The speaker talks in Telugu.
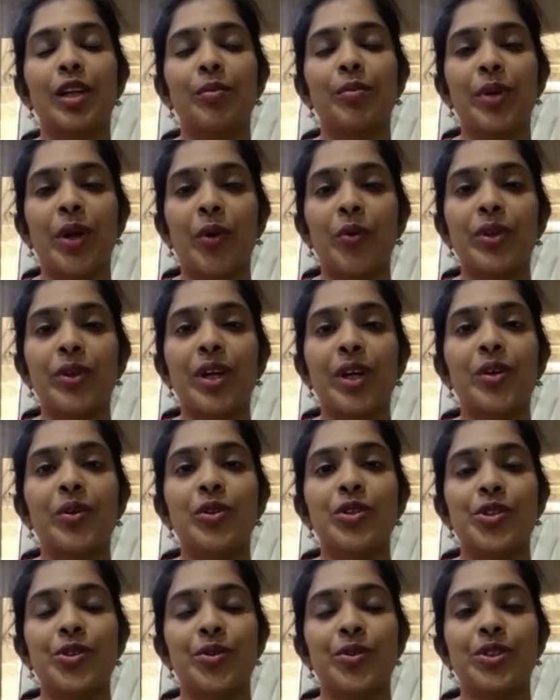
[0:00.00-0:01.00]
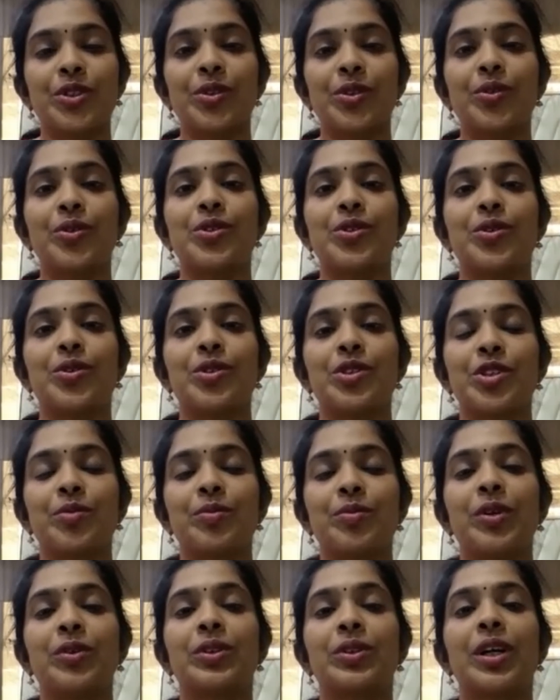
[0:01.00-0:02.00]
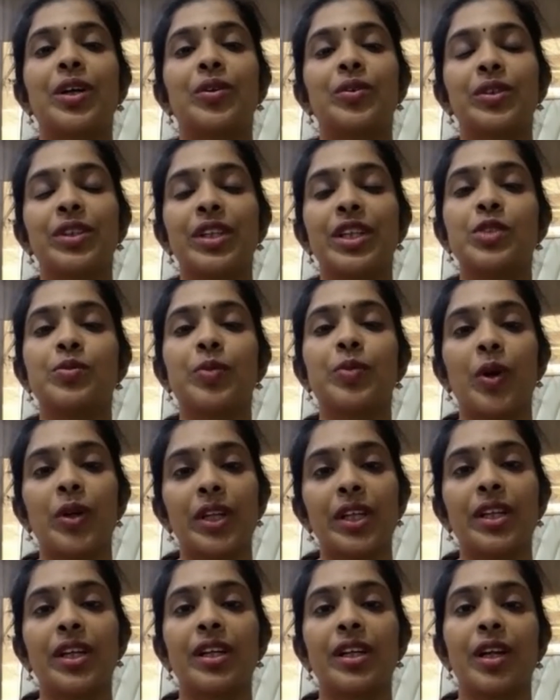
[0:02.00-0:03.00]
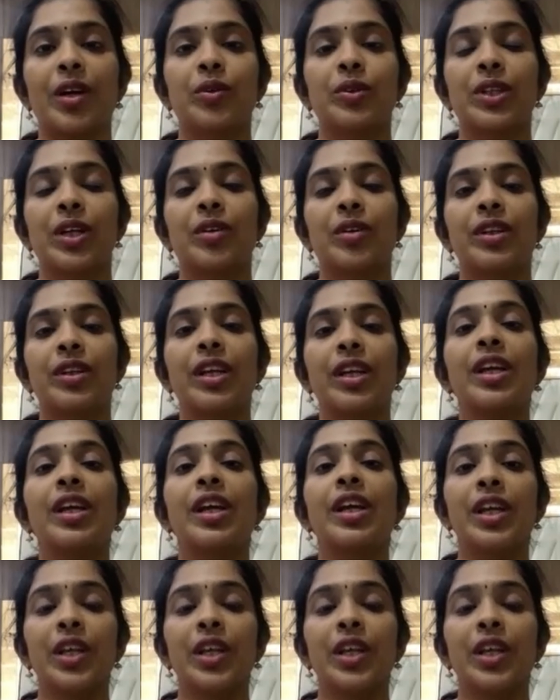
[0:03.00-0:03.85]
అట్లా బ్రౌన్ గా కొంచెం కొంచెం కొంచెం కొంచెం అవుతా ఉంటే స్పాటింగ్ అట్లా అవుతా ఉంటే